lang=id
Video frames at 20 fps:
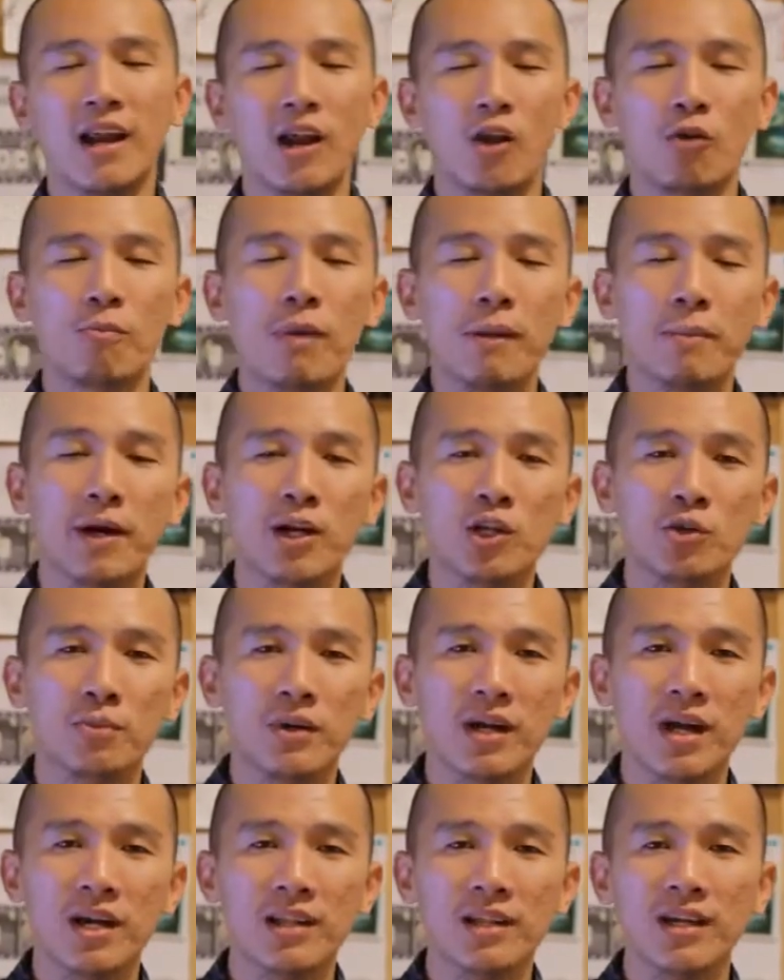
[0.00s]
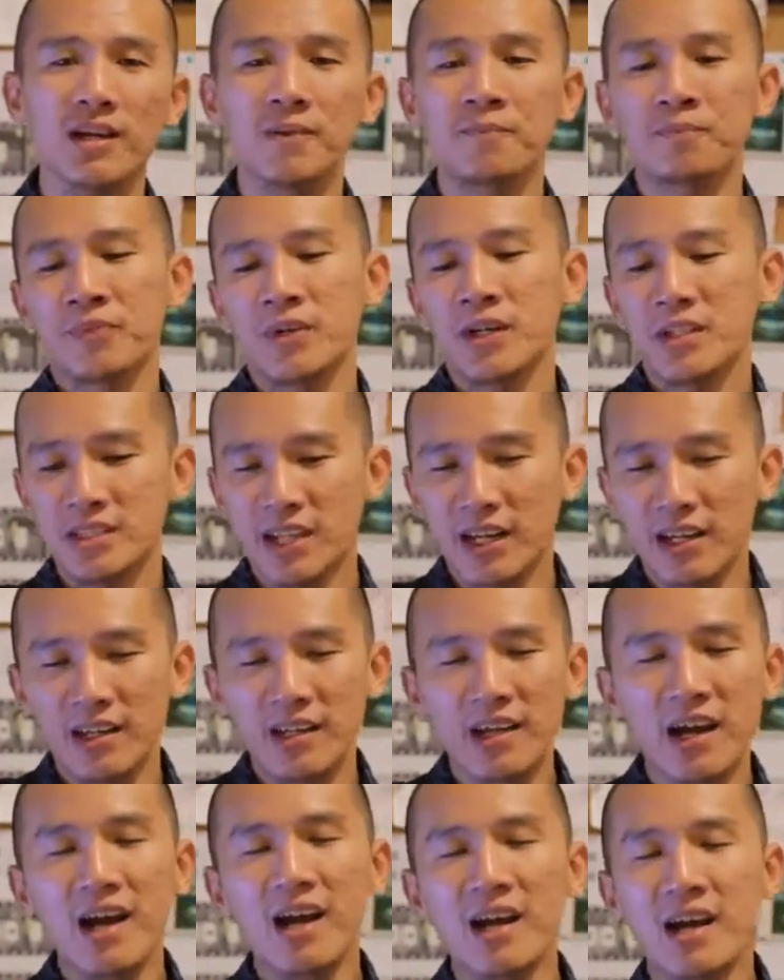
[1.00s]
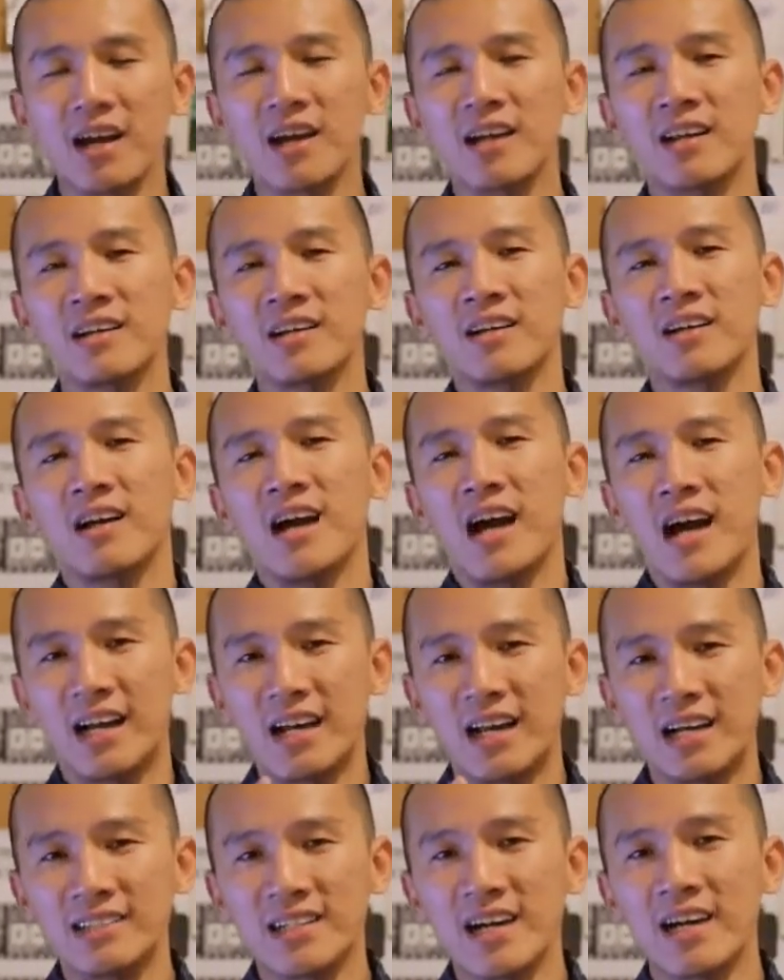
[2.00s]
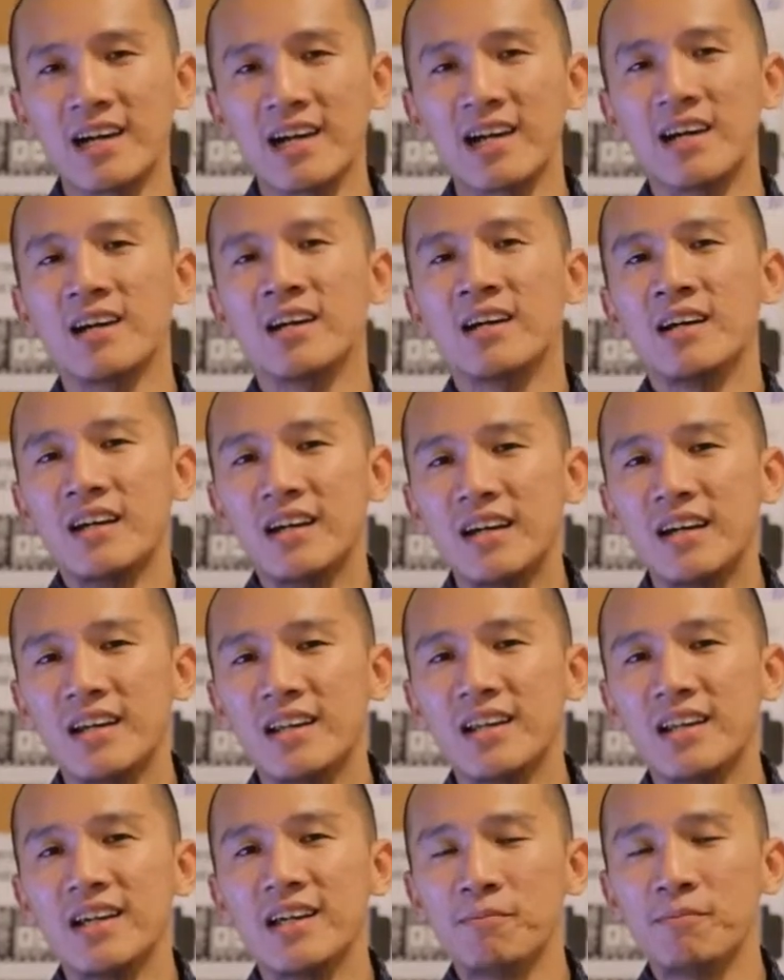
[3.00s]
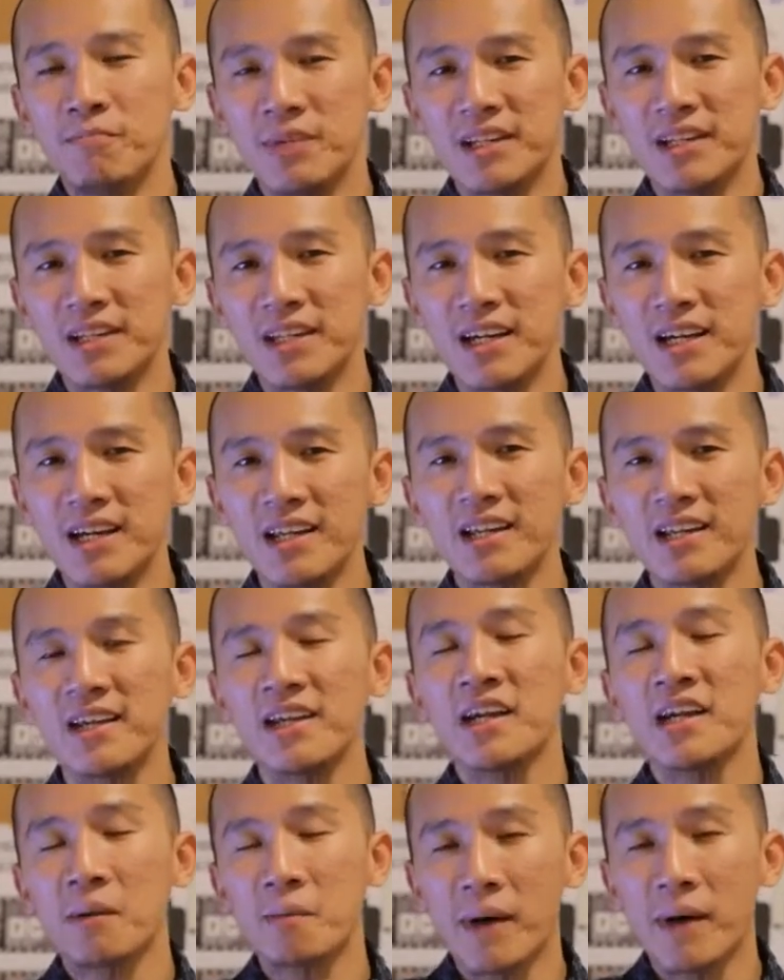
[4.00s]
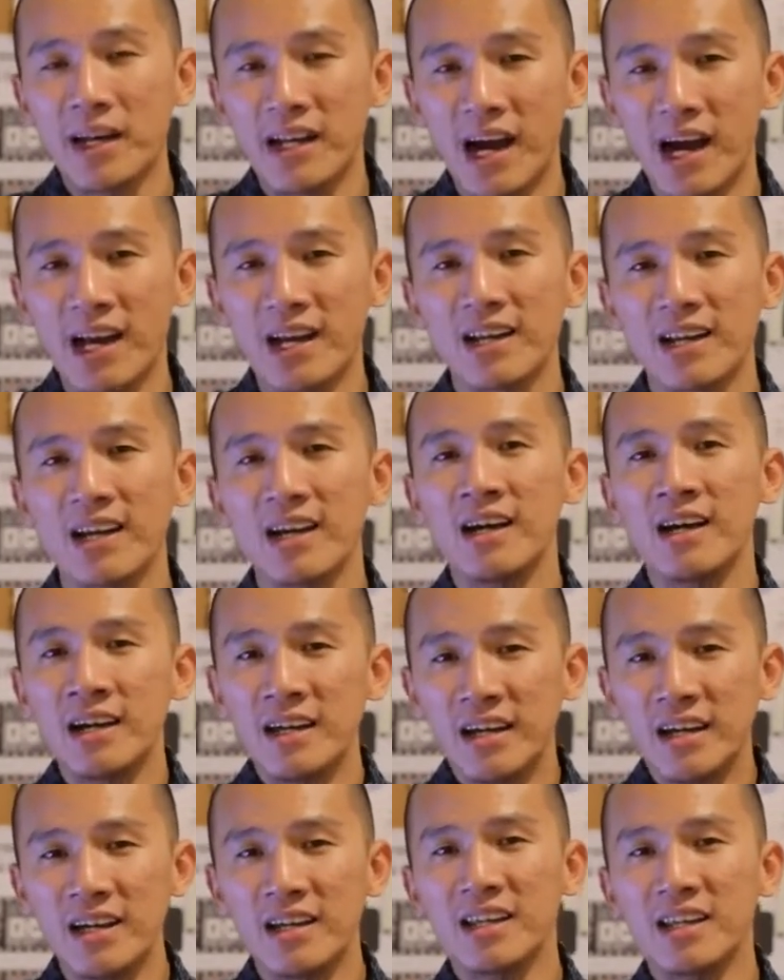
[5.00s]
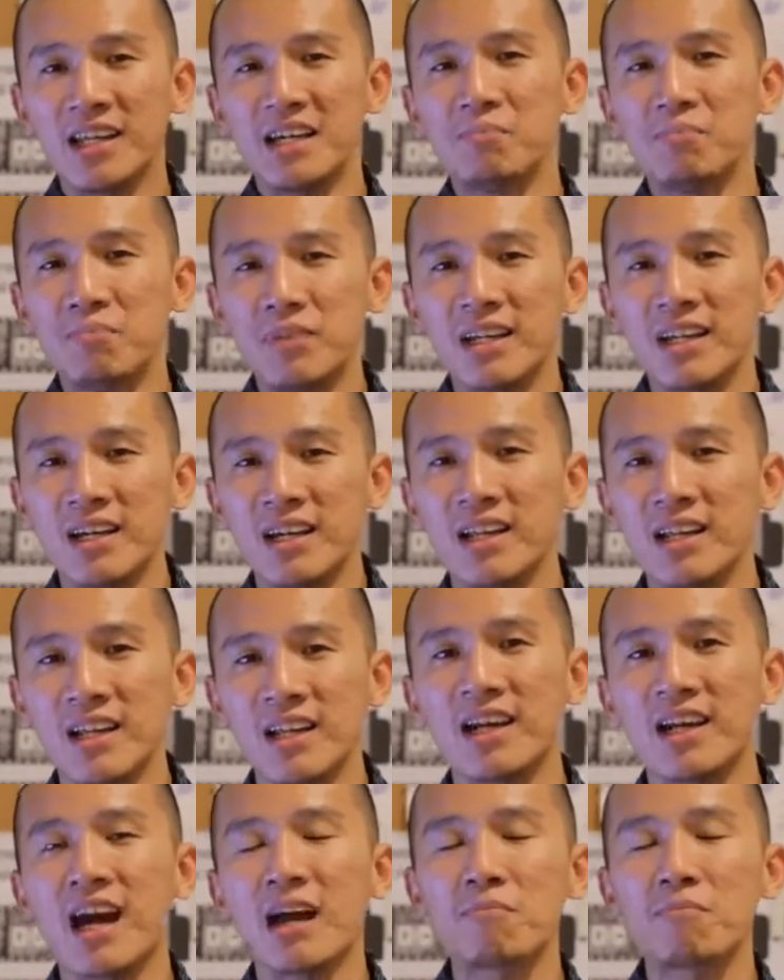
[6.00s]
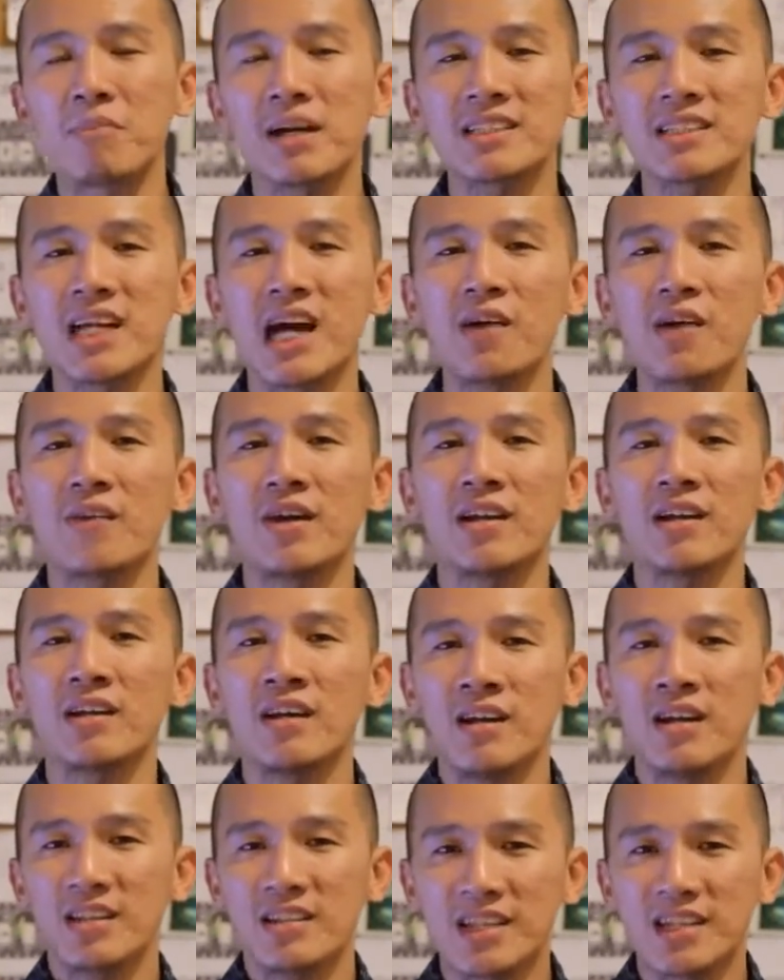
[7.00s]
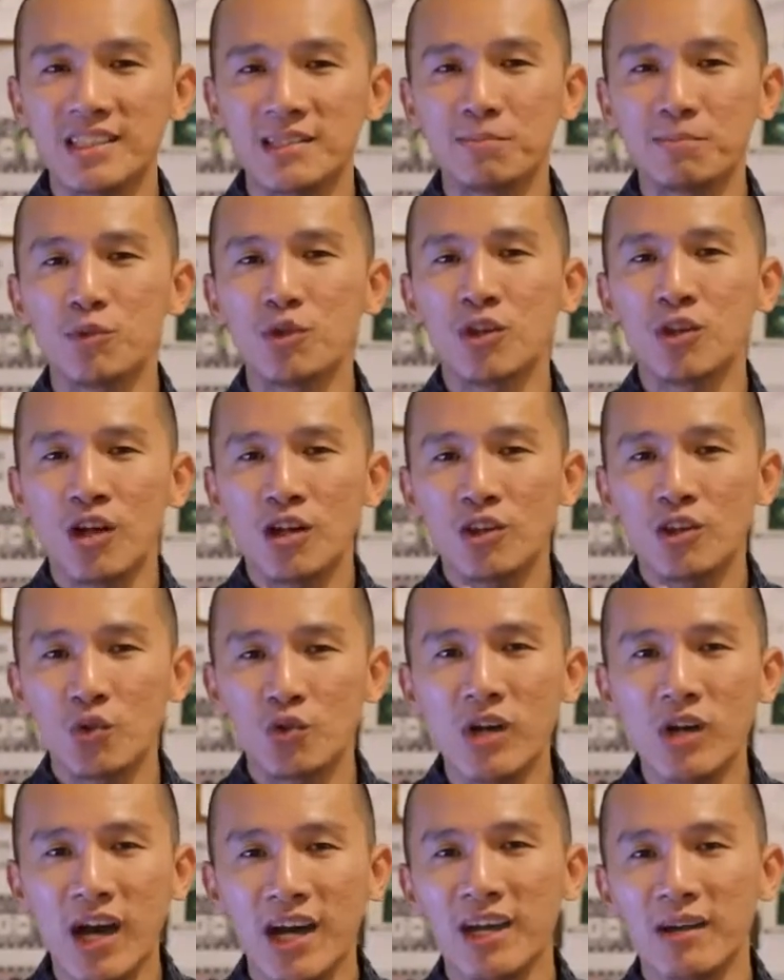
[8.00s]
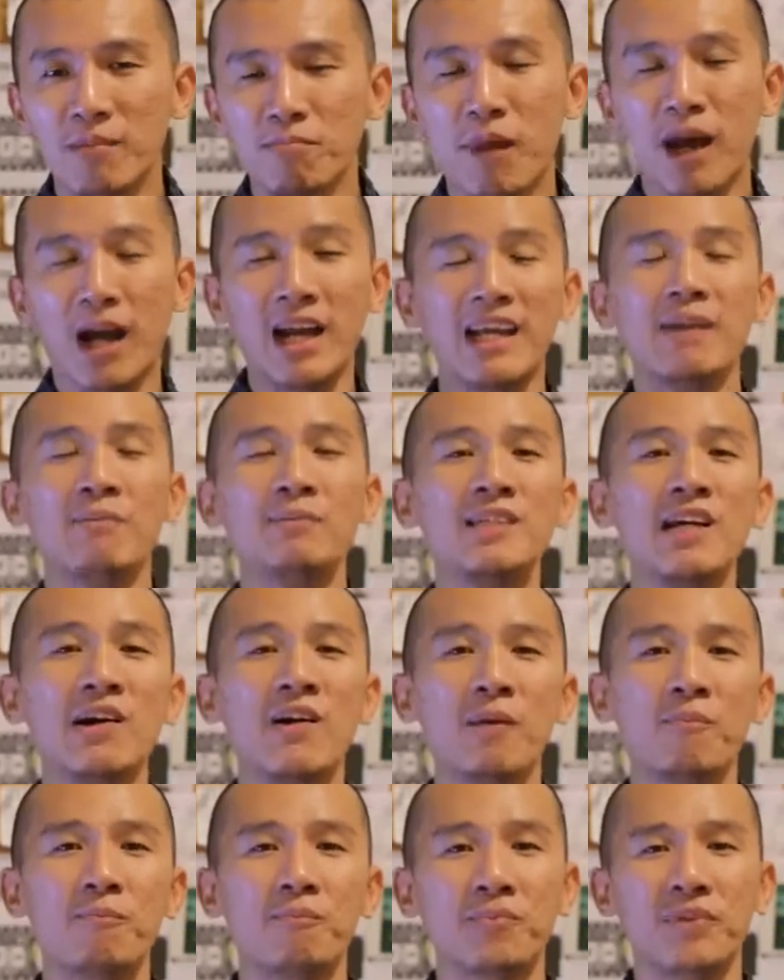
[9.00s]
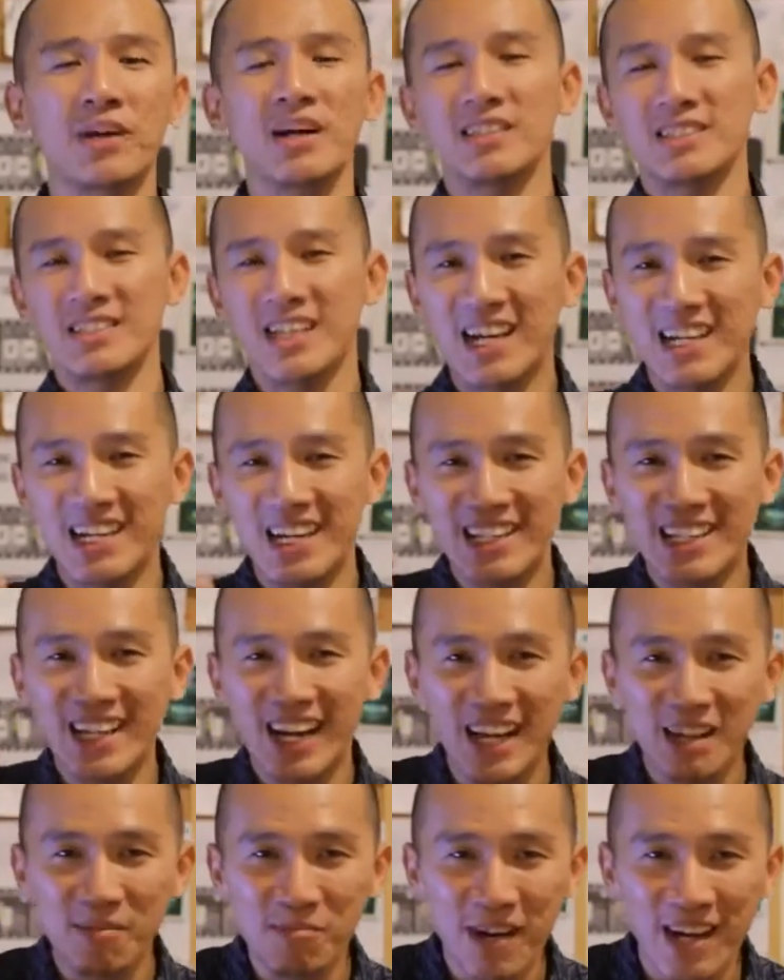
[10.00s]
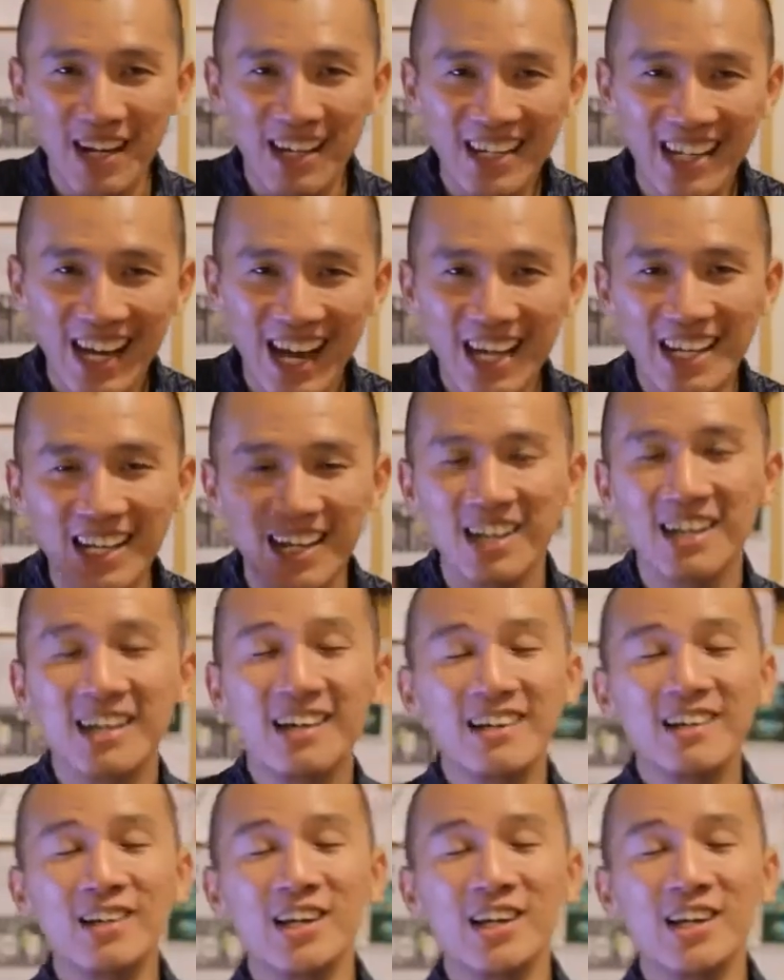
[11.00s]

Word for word: Lalu bapak itu berkata, saya nikahkan anak saya ini binti ini kepada anda ini bin ini dengan mas kawin tersebut tunai. Maka dia menjawab, saya terima nikahnya.